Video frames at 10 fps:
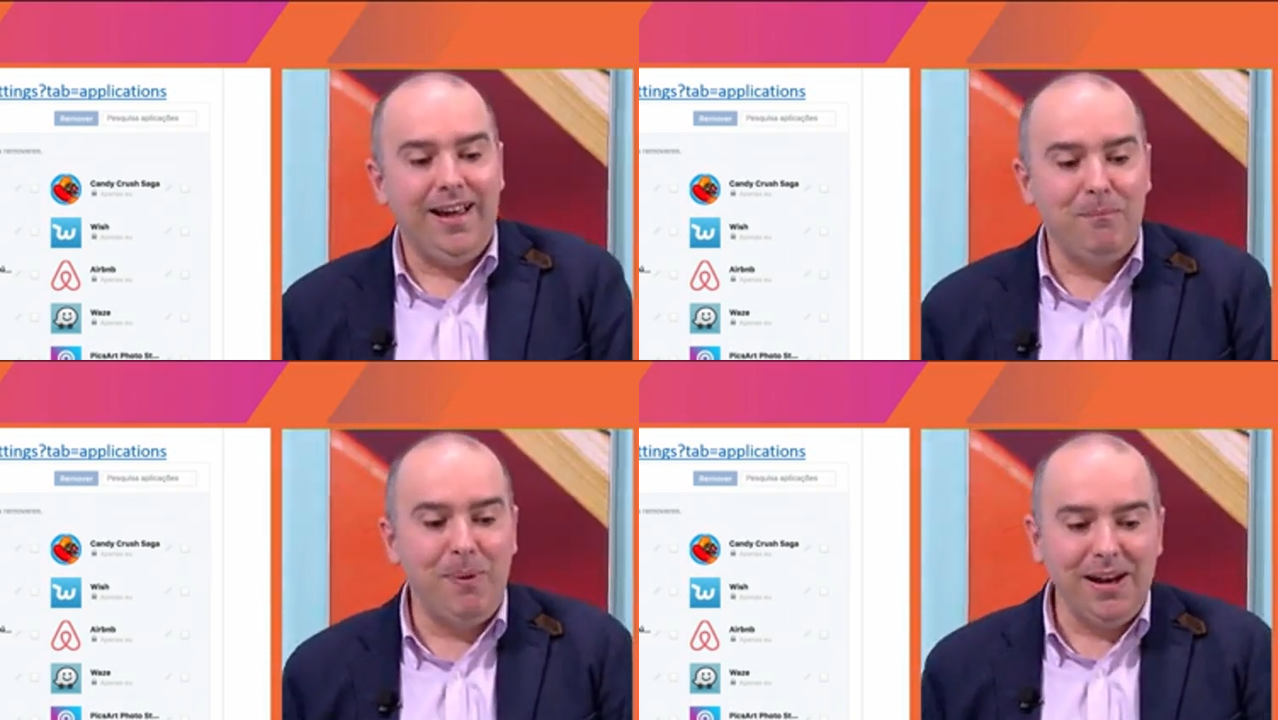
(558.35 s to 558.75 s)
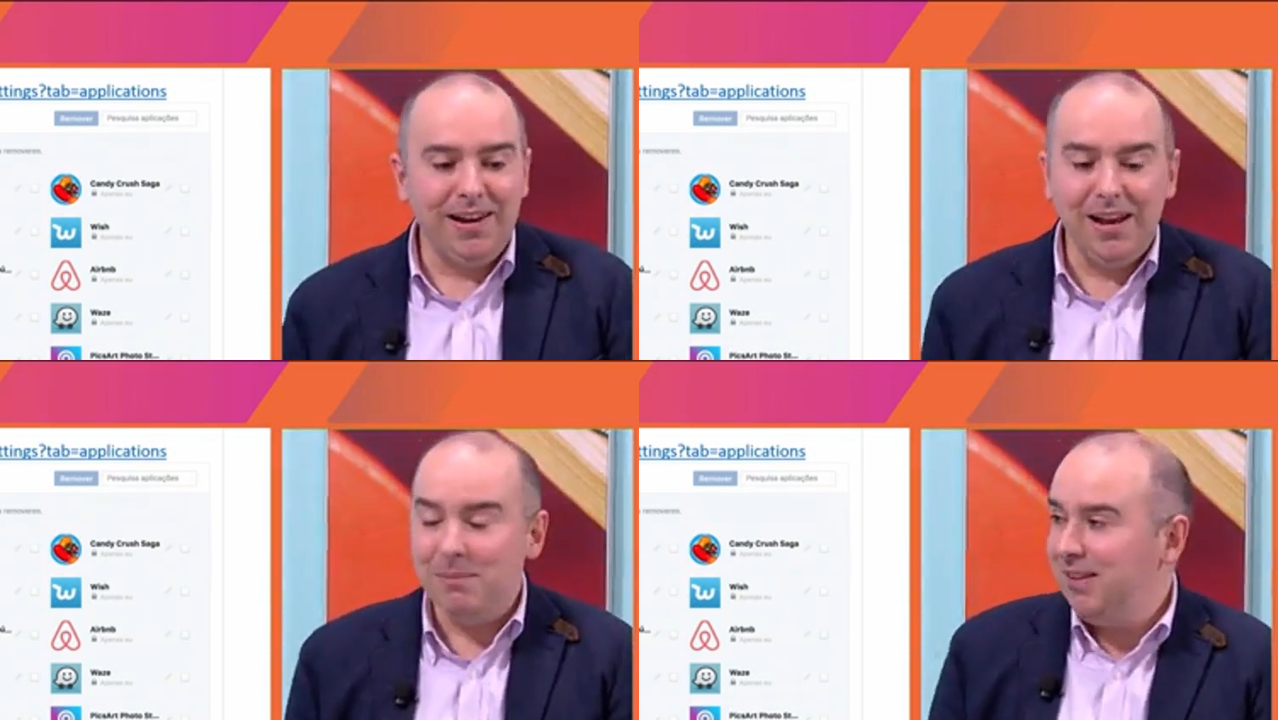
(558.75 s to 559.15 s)
há,
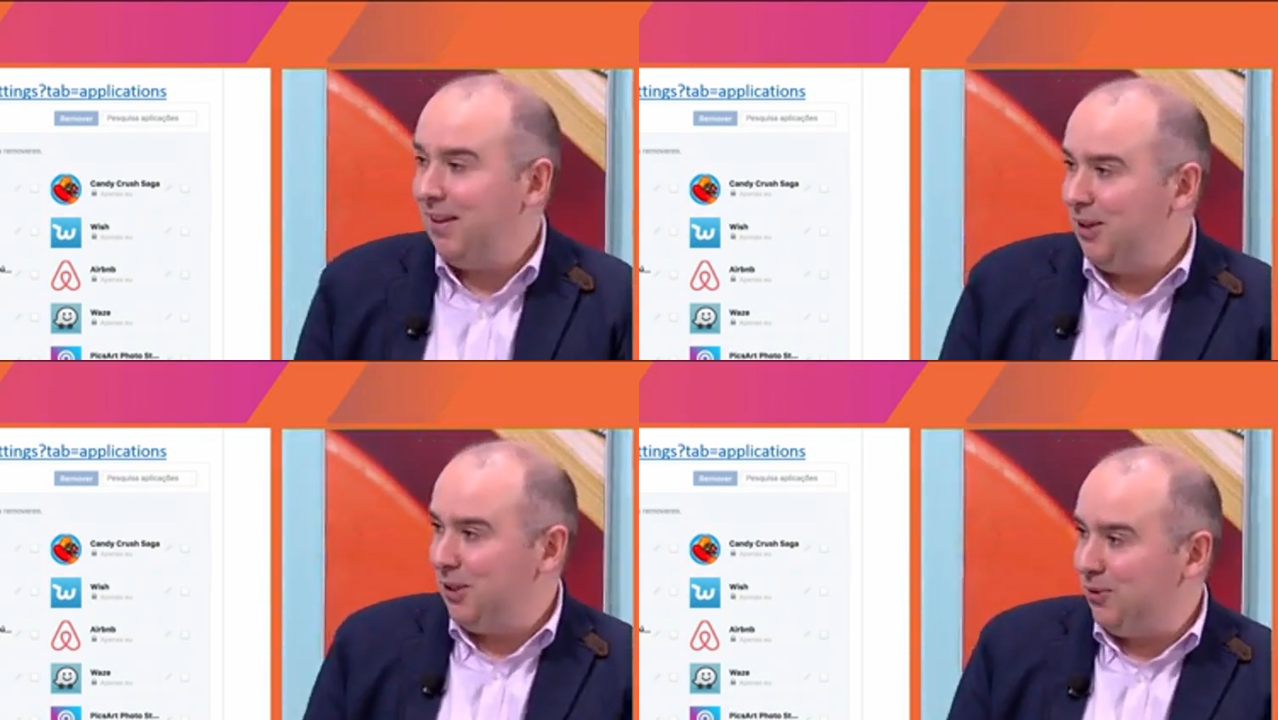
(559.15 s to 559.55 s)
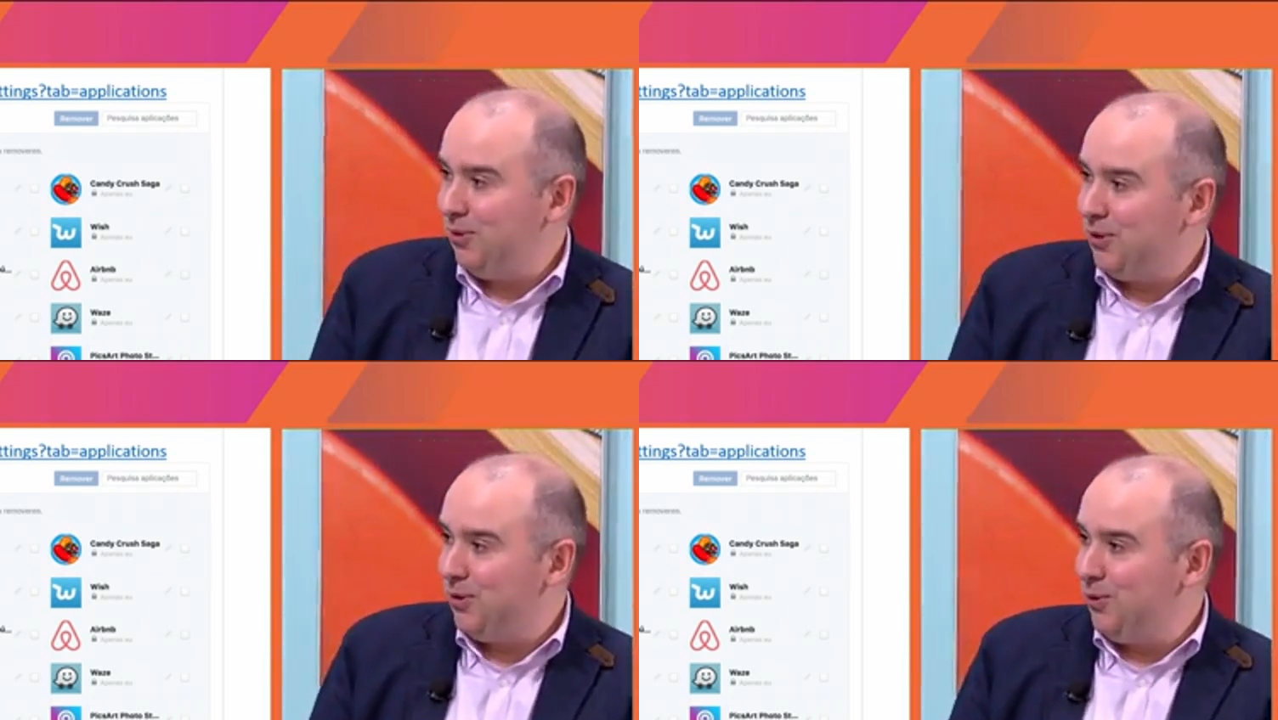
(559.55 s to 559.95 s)
paralelamente a isto,
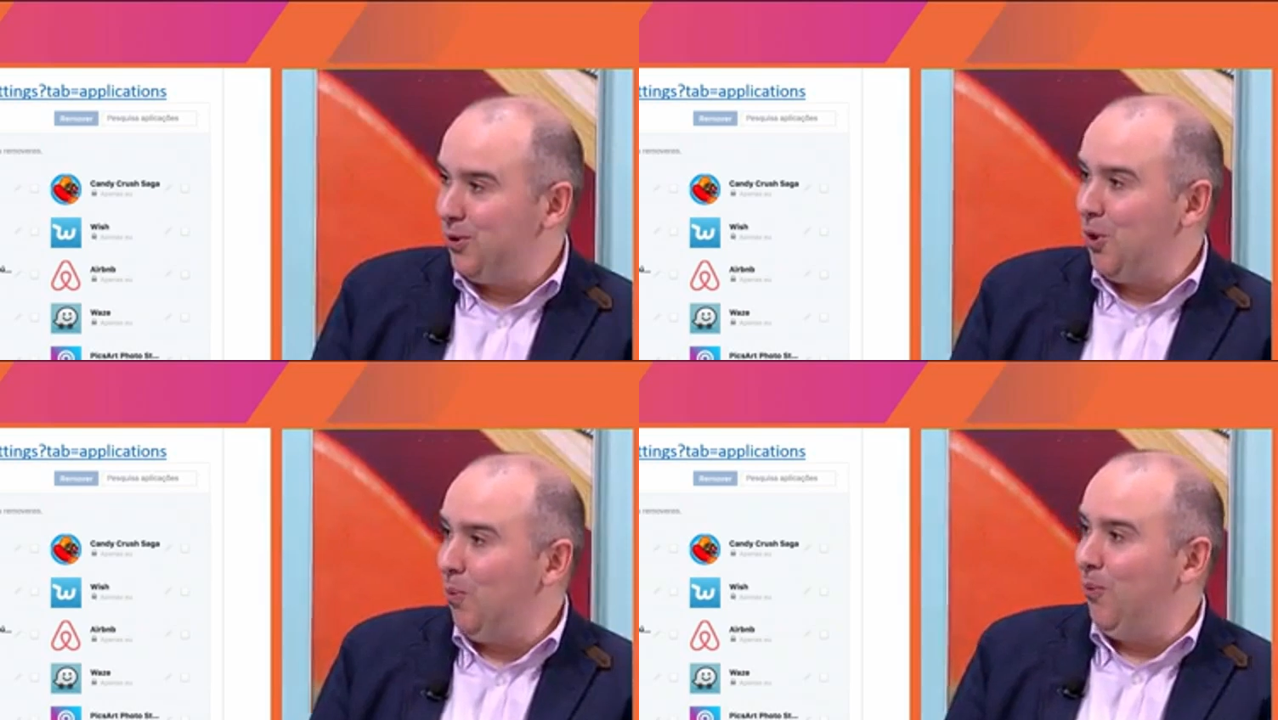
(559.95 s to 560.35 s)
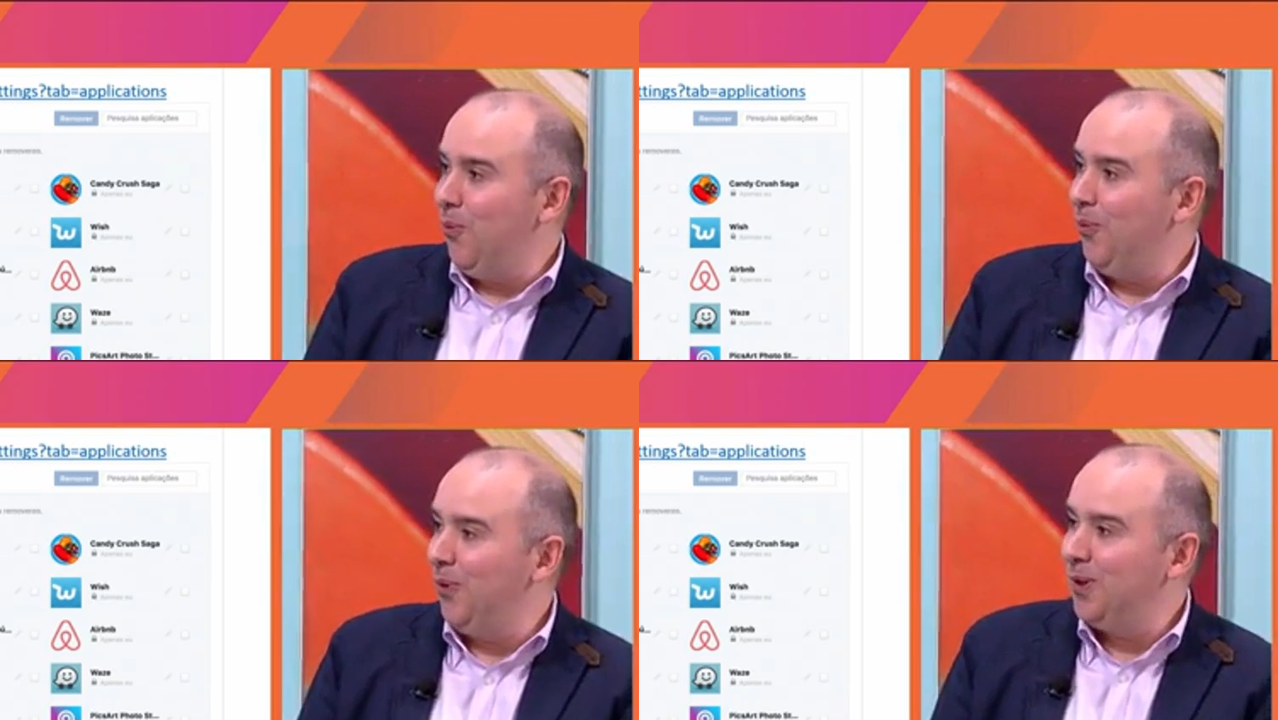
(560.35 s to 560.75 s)
surgiu,
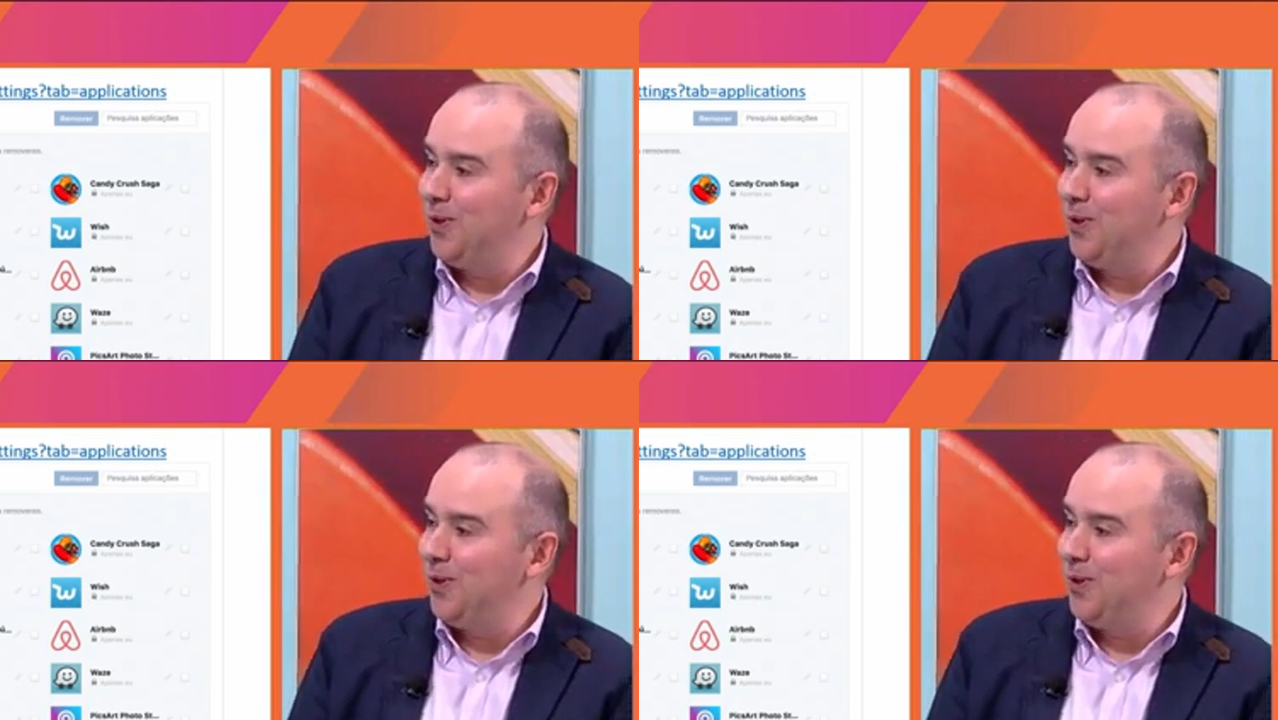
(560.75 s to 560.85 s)
a